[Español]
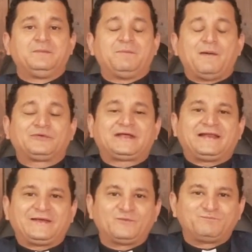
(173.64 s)
vamos a
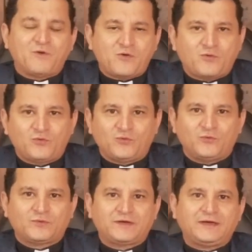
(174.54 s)
leer un poco
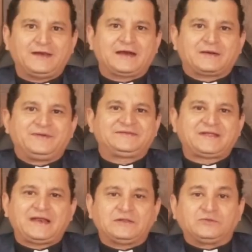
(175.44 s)
lo que la
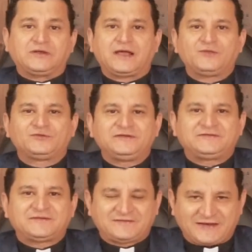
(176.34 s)
revista litúrgica nos
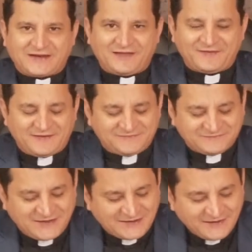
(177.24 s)
dice acerca de
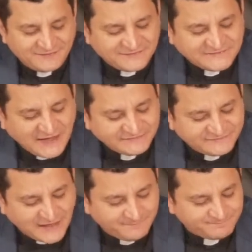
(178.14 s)
esta grande
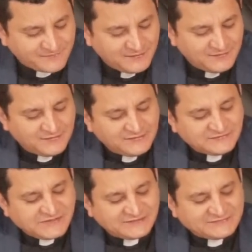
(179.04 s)
santa.
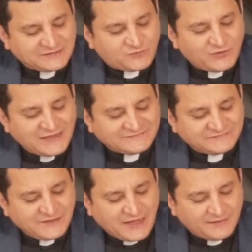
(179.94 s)
Santa
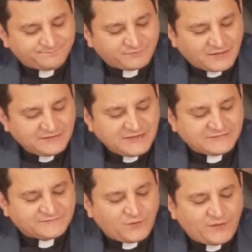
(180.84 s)
Escolástica
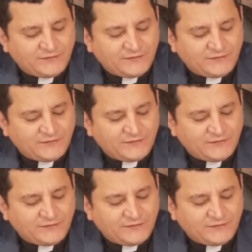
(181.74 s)
nació